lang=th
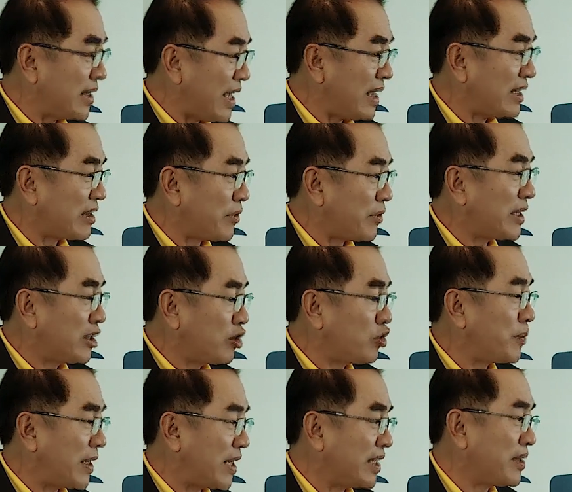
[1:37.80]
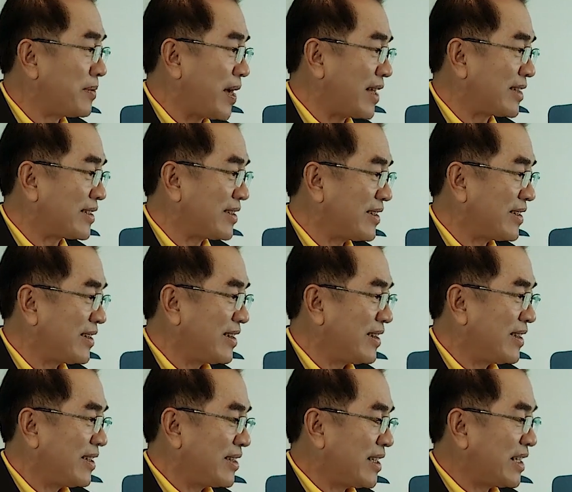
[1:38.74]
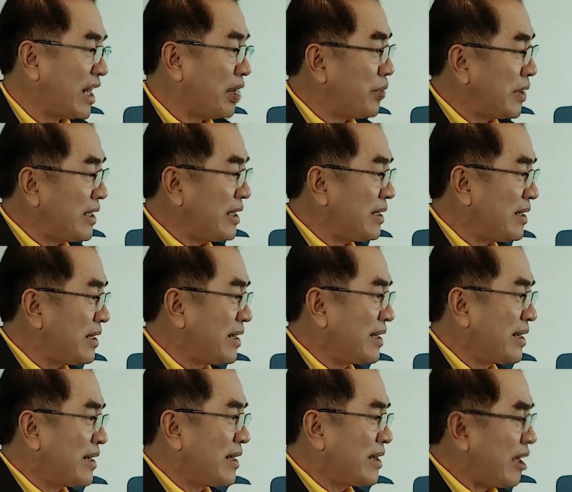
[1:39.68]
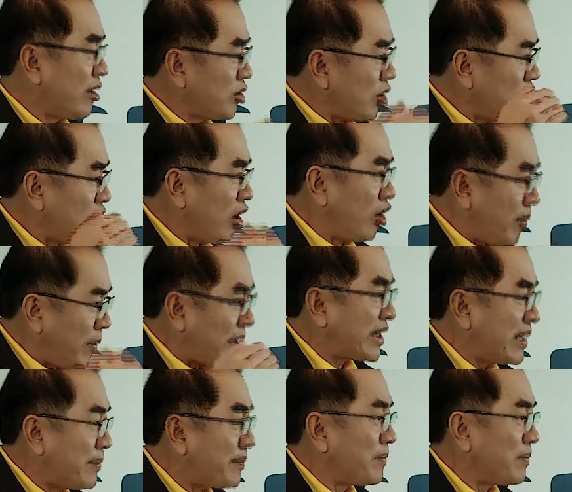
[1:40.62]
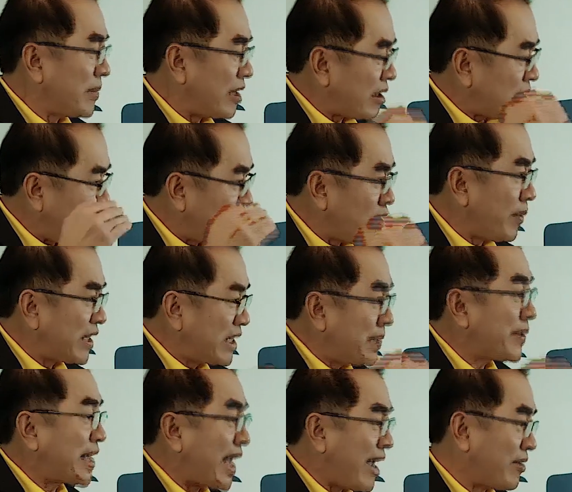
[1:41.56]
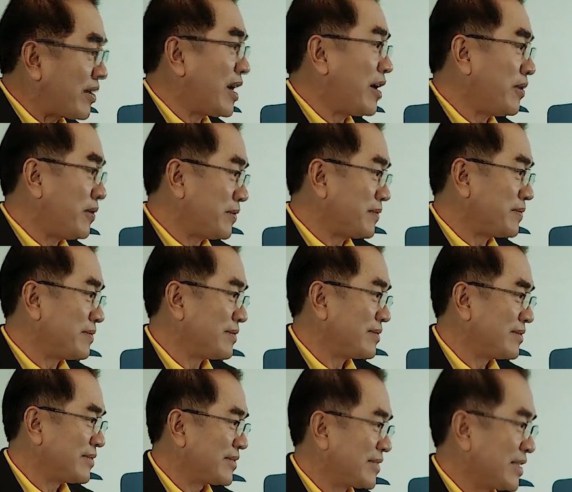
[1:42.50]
ซึ่งขณะนี้มีสถานะพักการเมือง ที่ยังยืนยันในเจตนาปกป้องสถาบัน